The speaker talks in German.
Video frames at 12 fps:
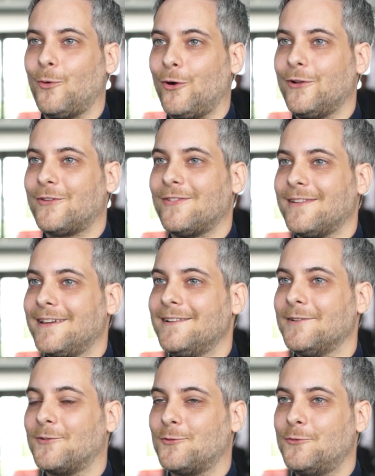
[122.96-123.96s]
Bolzen
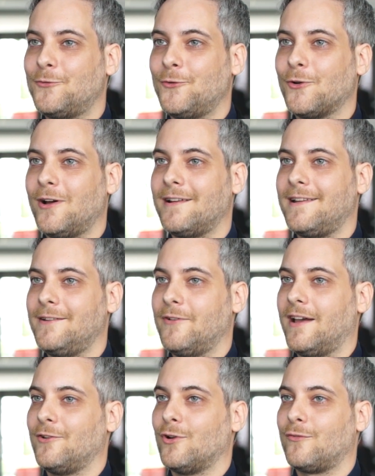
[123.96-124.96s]
in den Zuführer, die
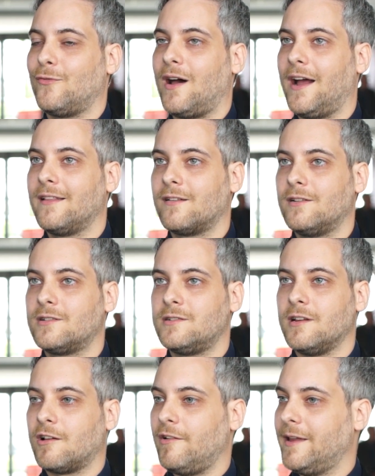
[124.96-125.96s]
werden dort
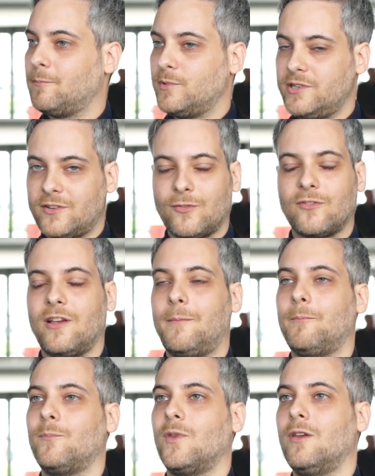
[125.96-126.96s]
vereinzelt, die kleben nicht
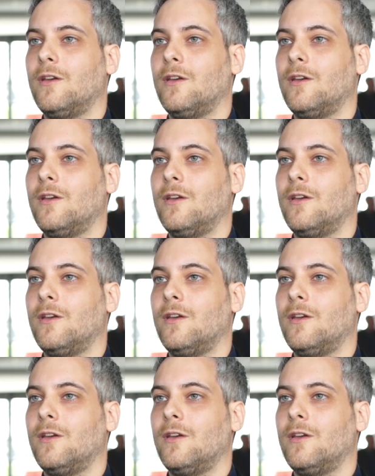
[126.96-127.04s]
zusammen